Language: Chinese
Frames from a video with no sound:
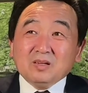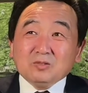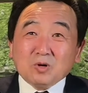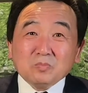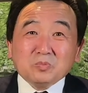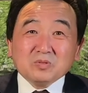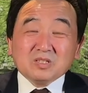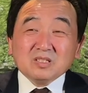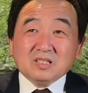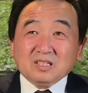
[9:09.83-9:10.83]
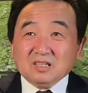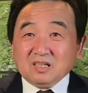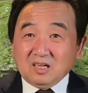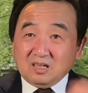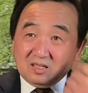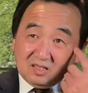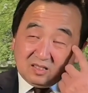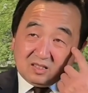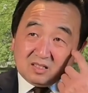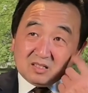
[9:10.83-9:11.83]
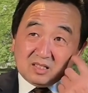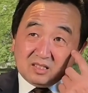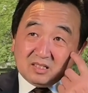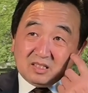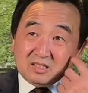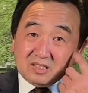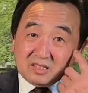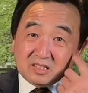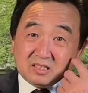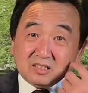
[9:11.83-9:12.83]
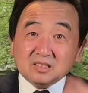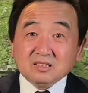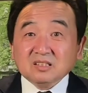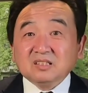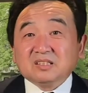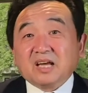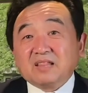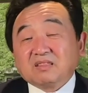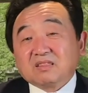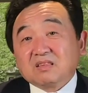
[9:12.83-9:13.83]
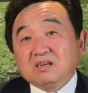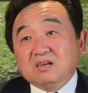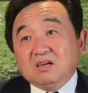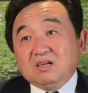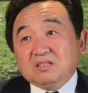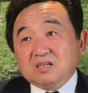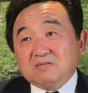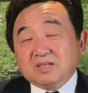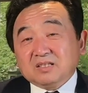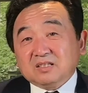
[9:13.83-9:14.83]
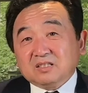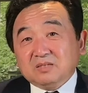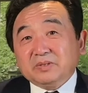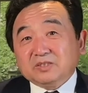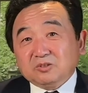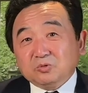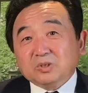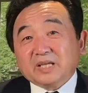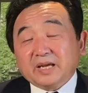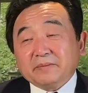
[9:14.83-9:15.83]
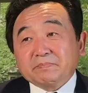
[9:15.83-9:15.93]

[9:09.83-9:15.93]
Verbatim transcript: 川普自己的自己的一些生性特点，成为了他致命的弱点，